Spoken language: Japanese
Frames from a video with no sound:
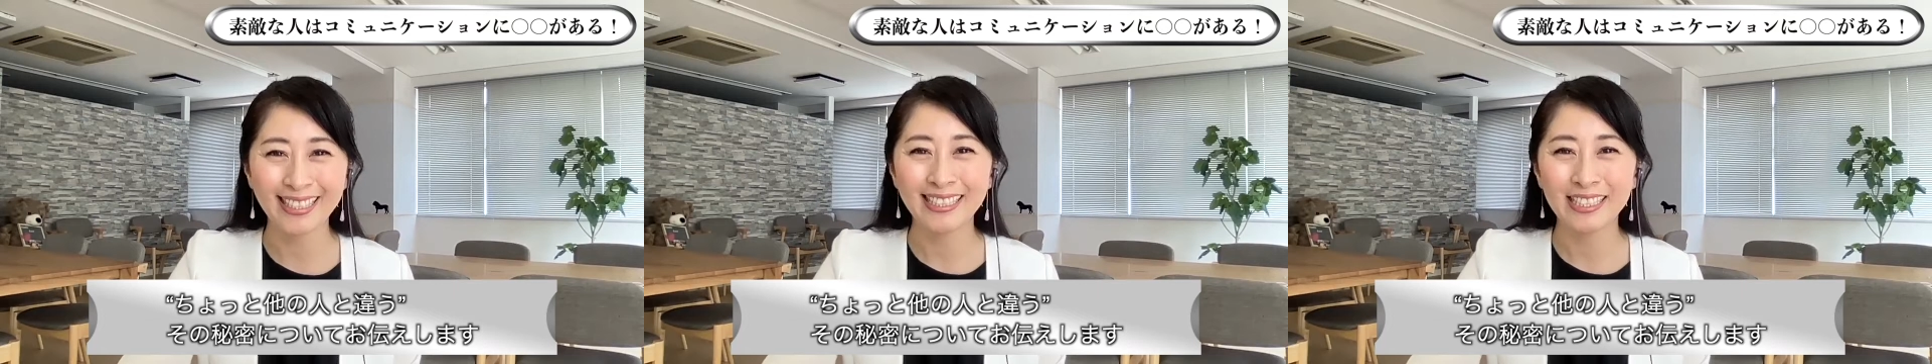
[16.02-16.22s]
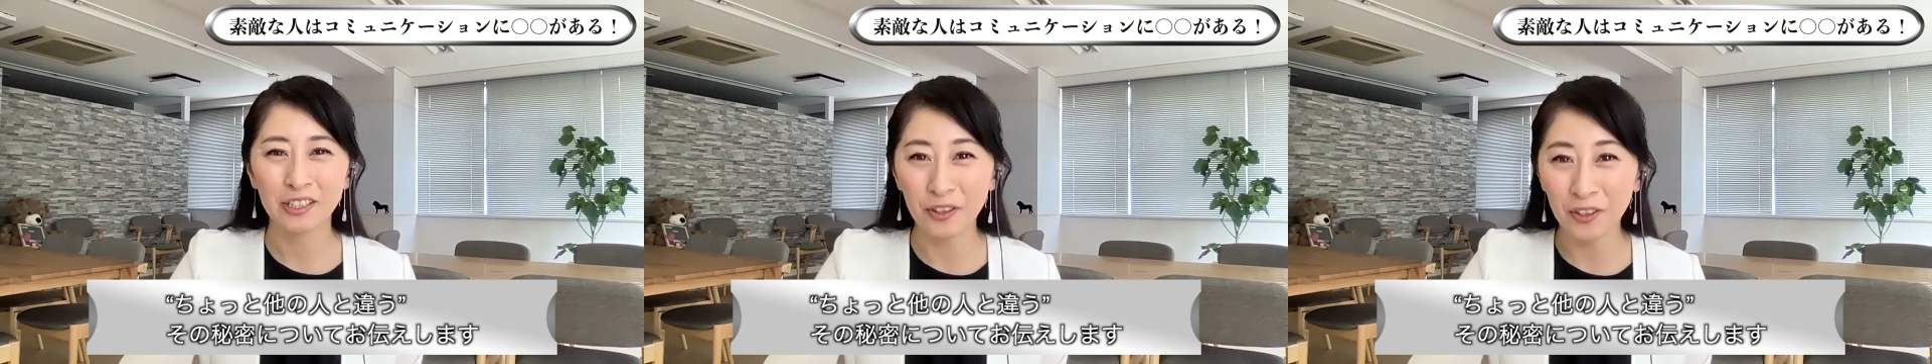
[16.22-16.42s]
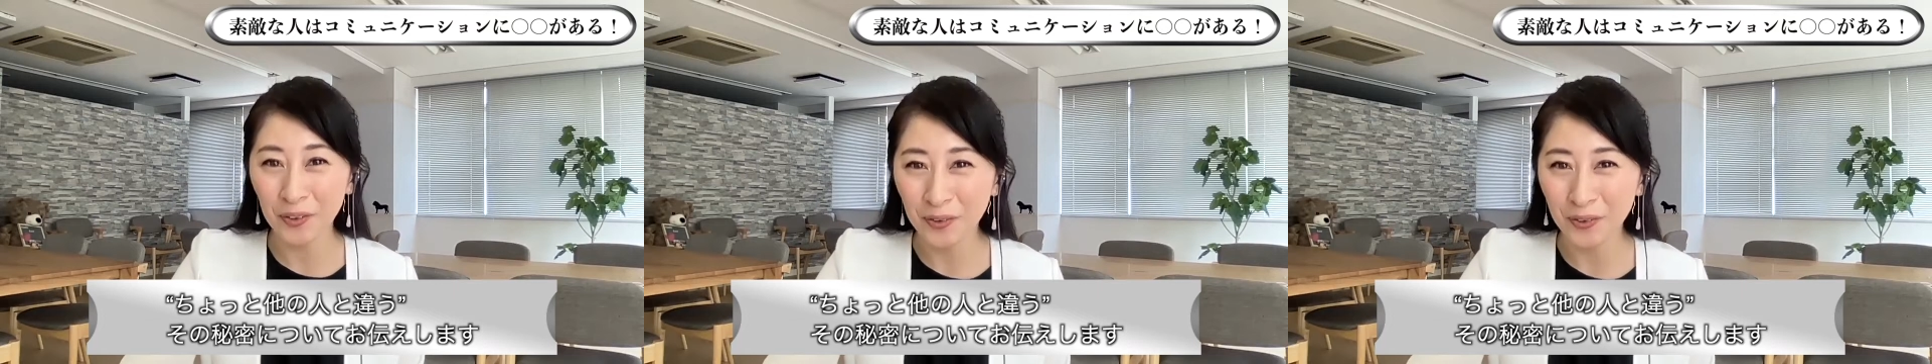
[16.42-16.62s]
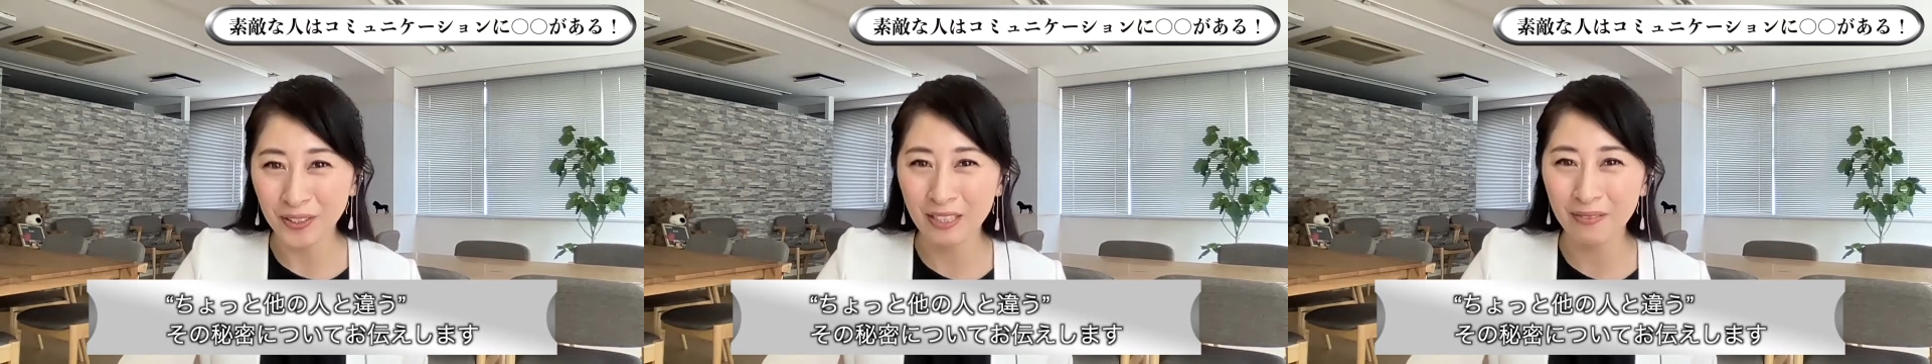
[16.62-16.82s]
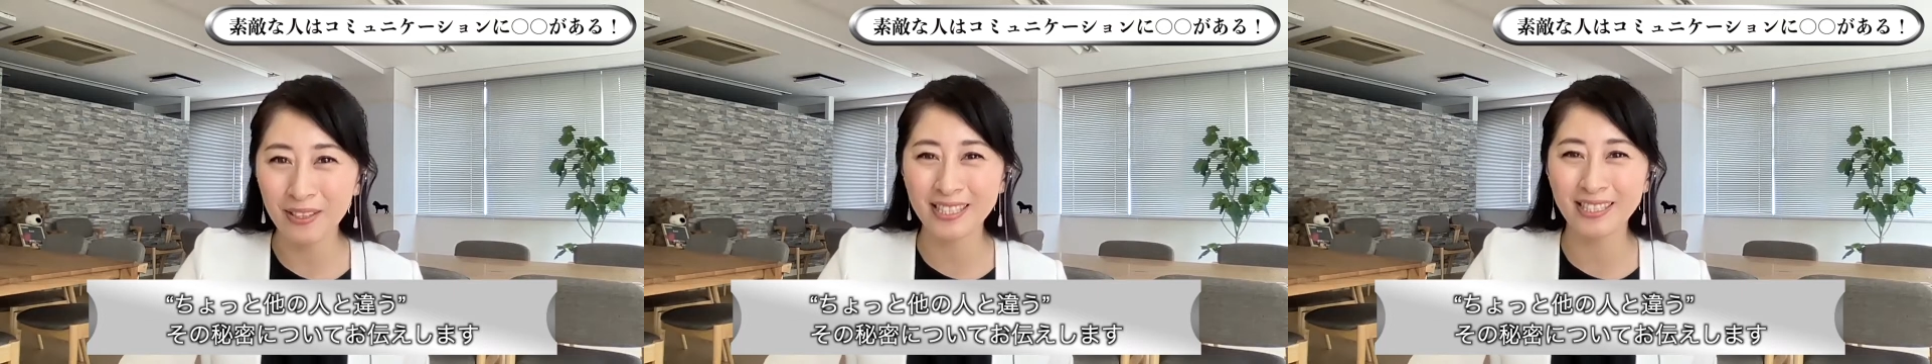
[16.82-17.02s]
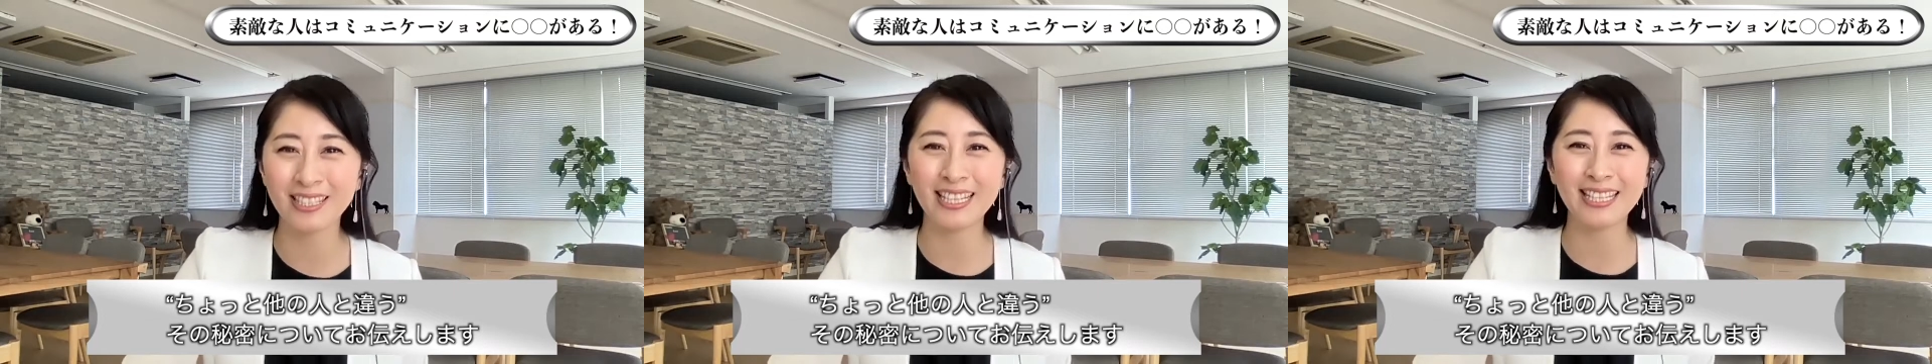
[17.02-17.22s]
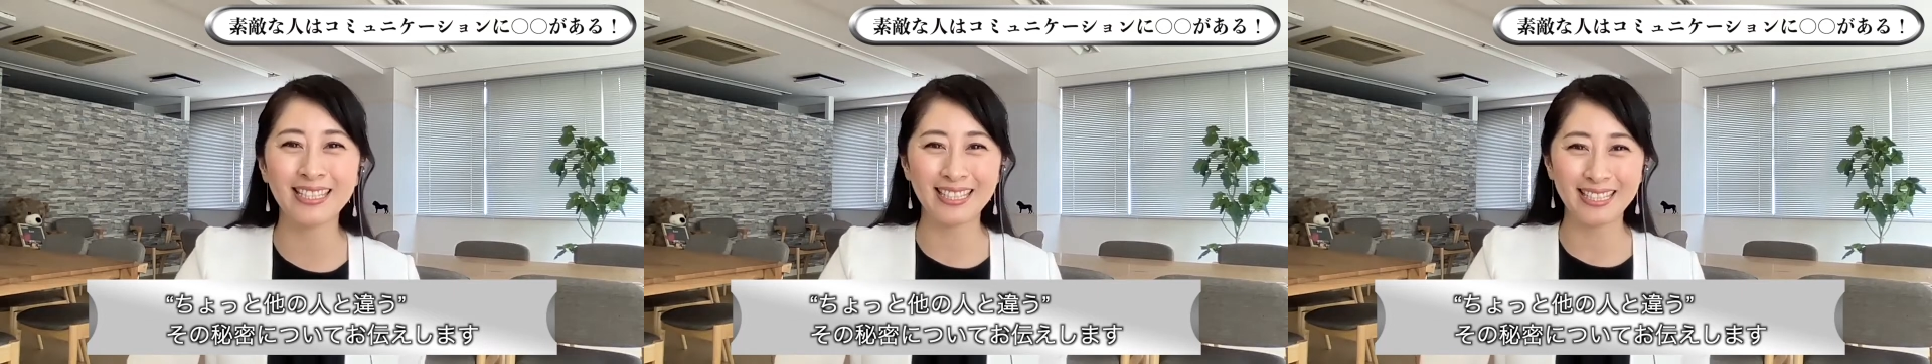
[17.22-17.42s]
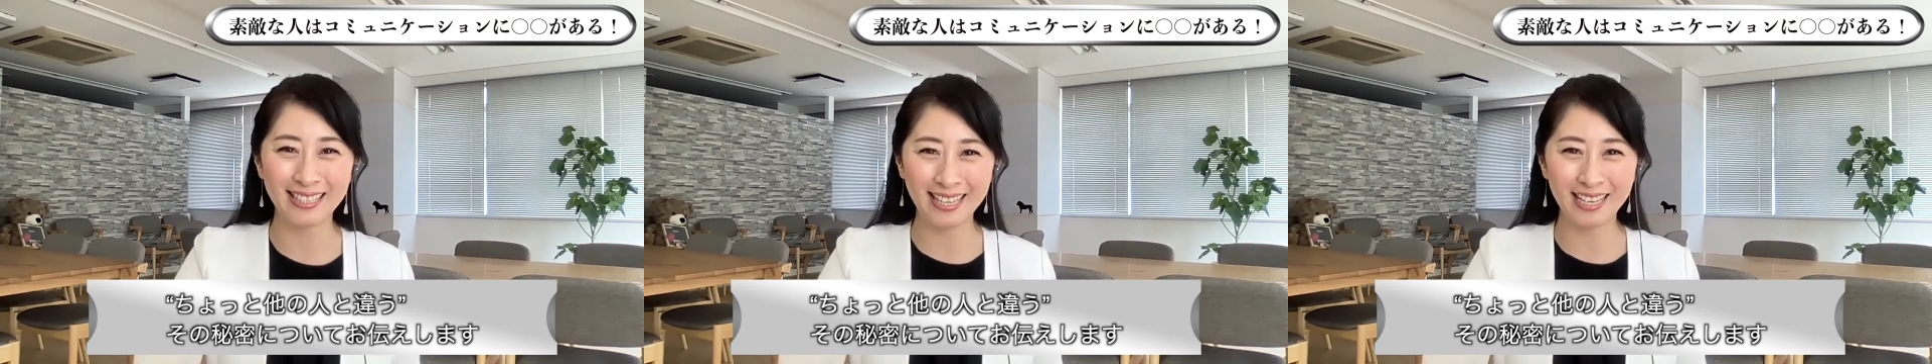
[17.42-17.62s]
その秘密につ
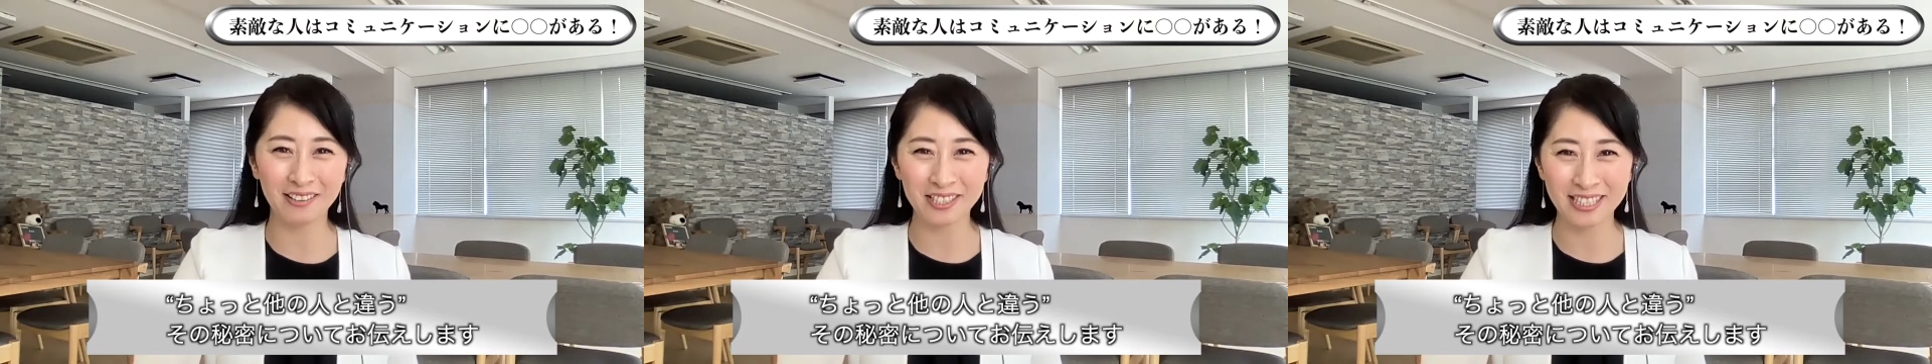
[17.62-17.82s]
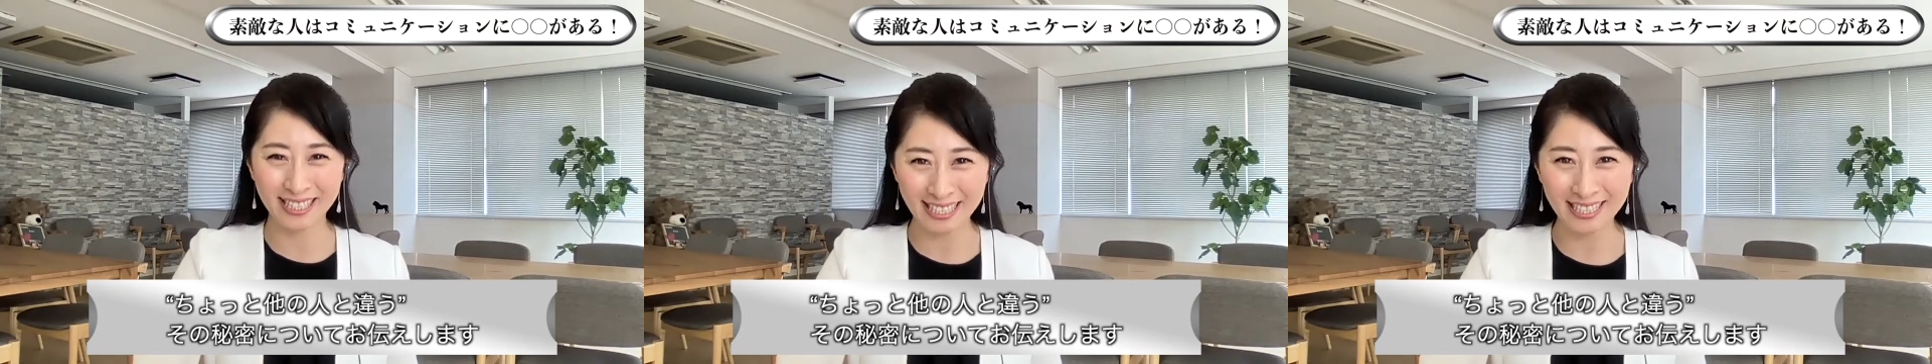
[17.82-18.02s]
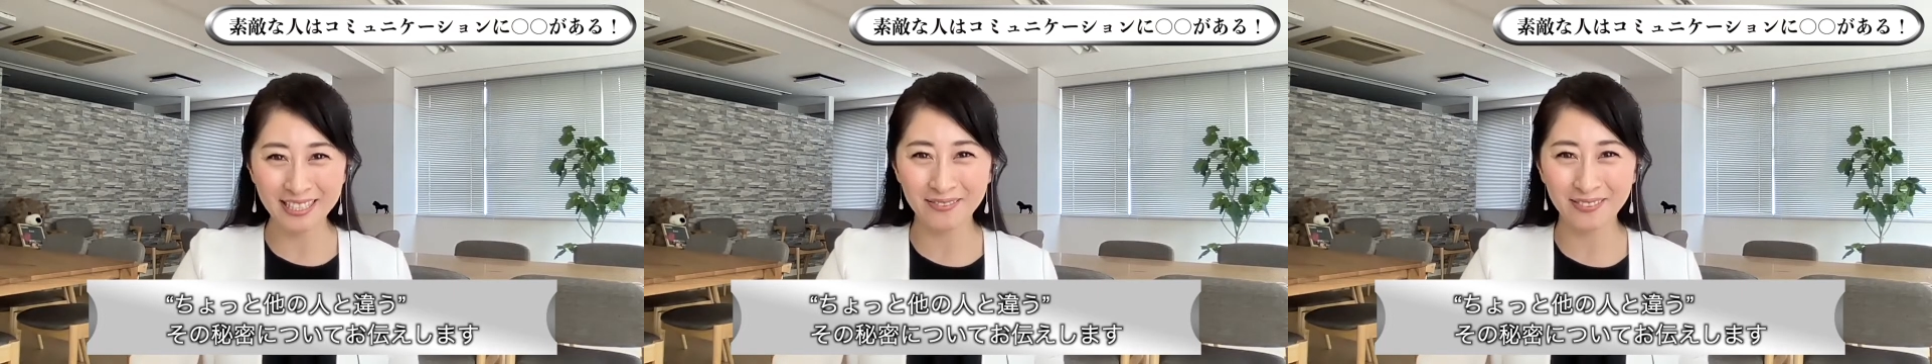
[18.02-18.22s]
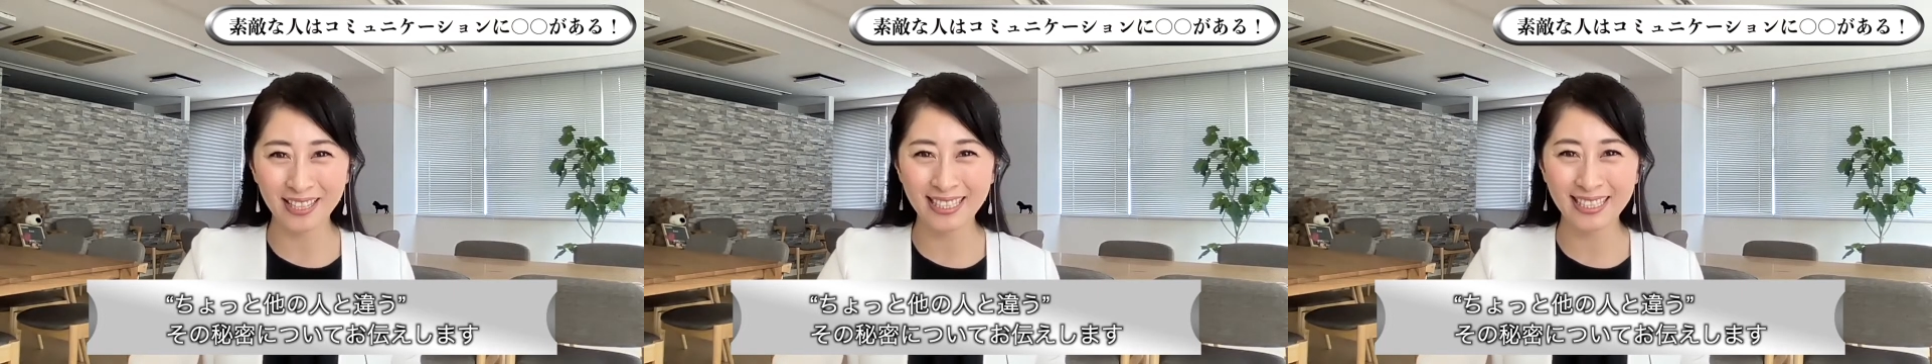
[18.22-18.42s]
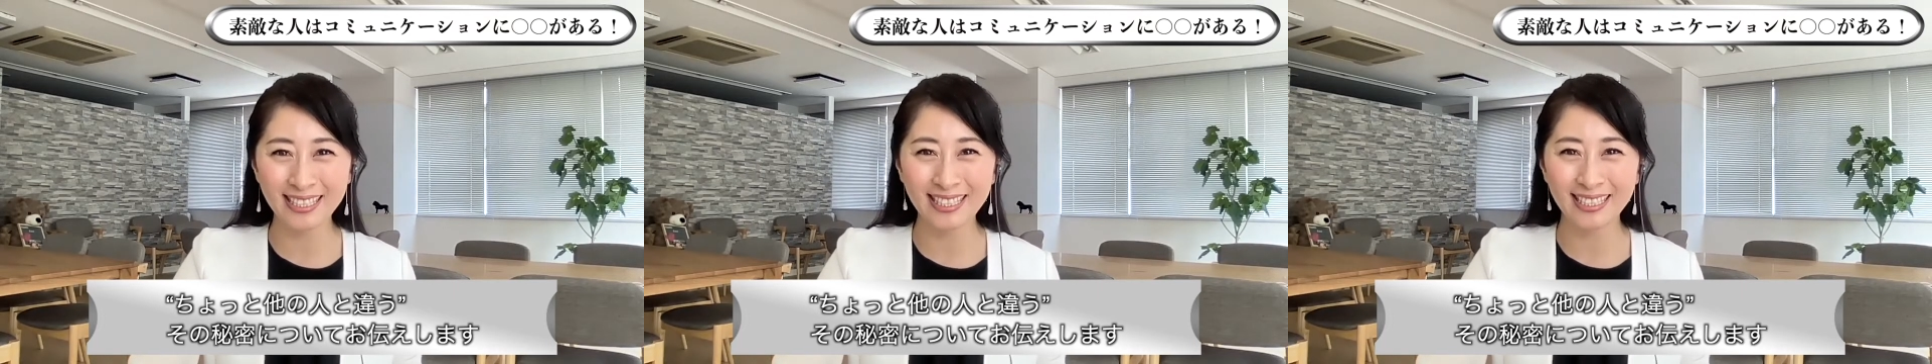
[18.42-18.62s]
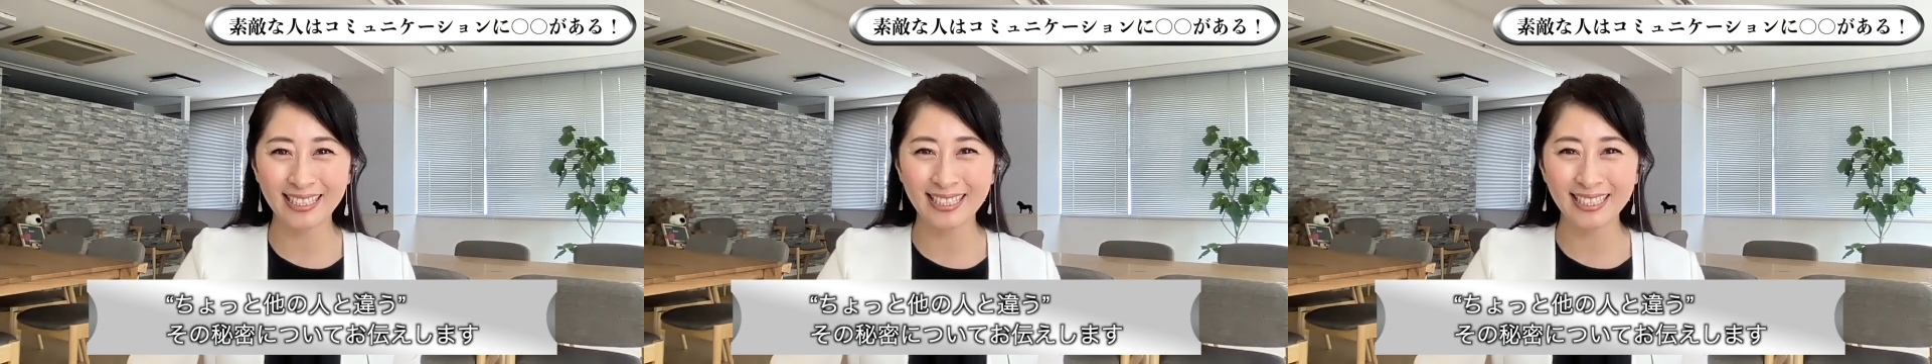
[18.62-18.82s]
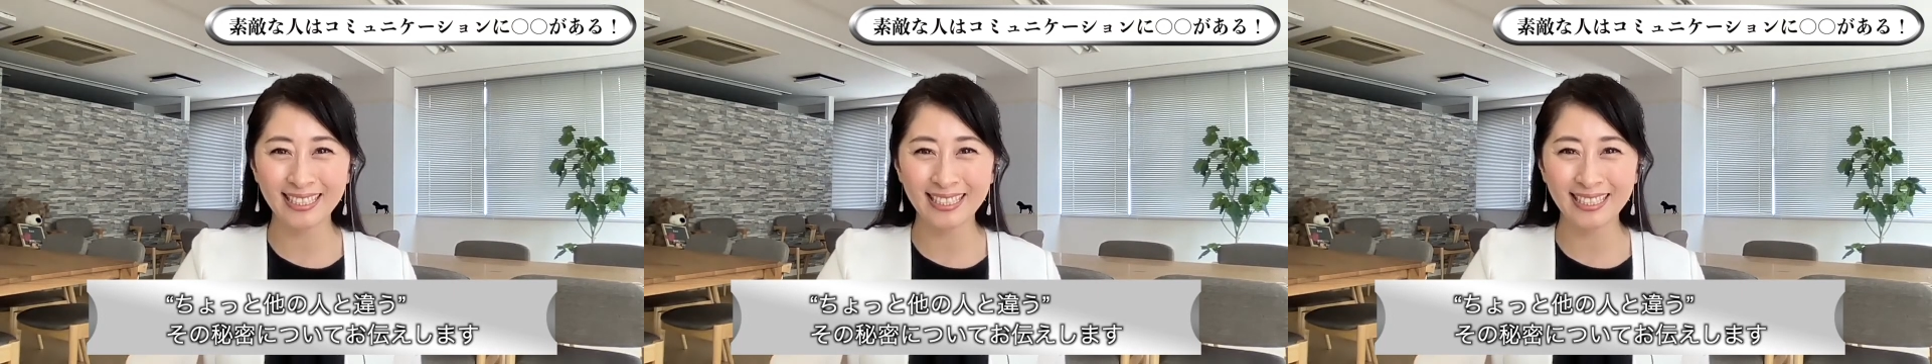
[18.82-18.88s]
いてお伝えします。